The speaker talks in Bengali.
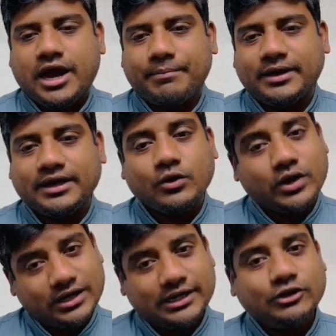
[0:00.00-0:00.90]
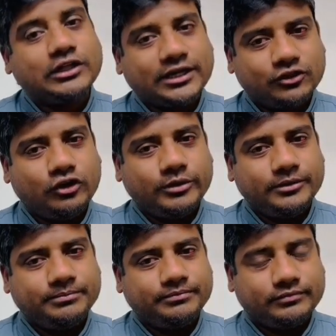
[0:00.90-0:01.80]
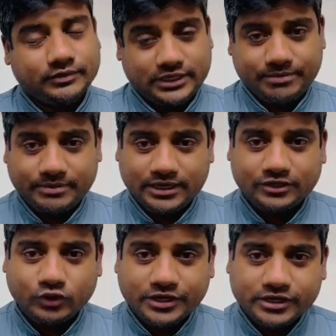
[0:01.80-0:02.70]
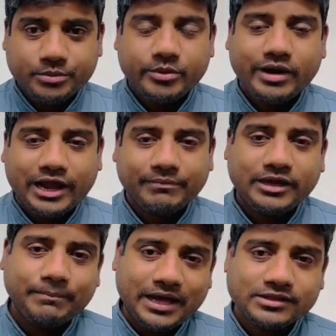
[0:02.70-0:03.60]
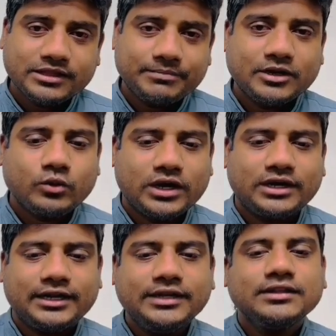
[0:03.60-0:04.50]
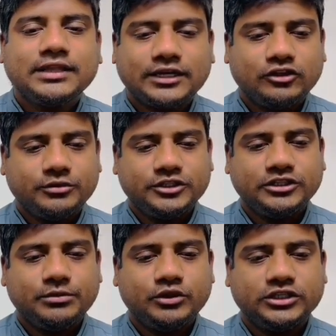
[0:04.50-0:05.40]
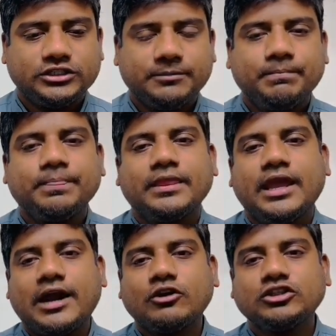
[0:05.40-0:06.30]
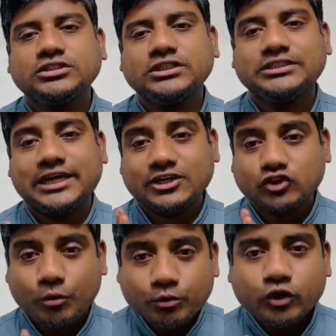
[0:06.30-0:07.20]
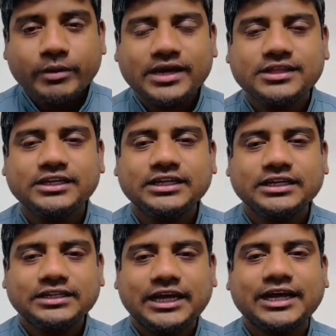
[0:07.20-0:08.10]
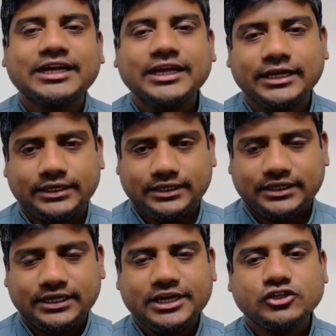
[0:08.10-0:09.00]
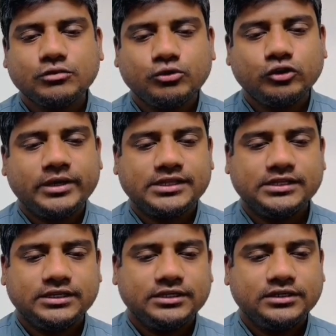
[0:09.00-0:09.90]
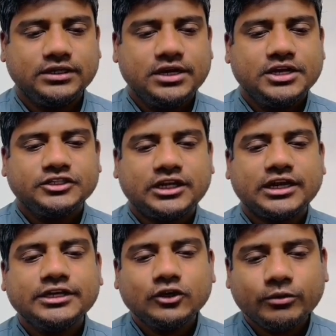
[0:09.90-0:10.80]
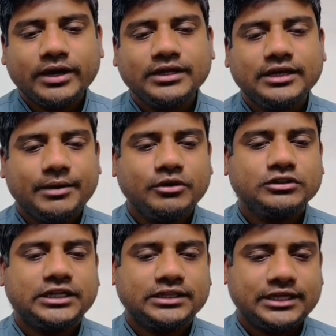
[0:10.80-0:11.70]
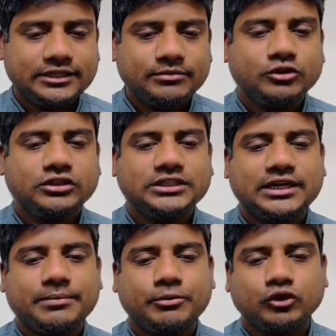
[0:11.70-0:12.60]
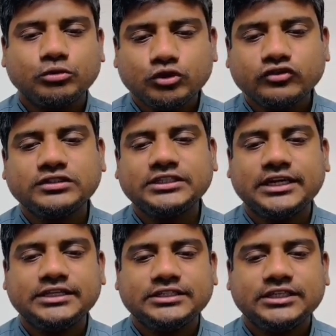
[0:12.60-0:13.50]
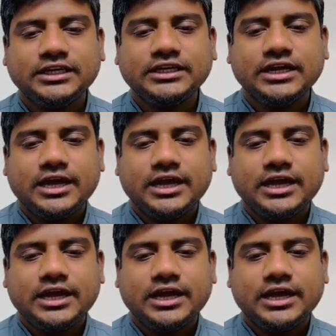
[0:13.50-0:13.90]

আপনাকে কোয়ারেন্টাইনে থাকতে হবে আপনার তো অ্যান্টি অ্যাপ্রুভাল লাগবেই প্লাস আপনার কোয়ারেন্টাইন থাকতে হবে সিঙ্গাপুরে এসে এখন হচ্ছে যে যারা সম্পূর্ণ ভ্যাকসিনেটেড তারা কে কে সম্পূর্ণ ভ্যাকসিনেটেড যারা রিকোভারি এবং তাদের মধ্যে যারা প্রথম ডোজ টিকা নিয়েছিলেন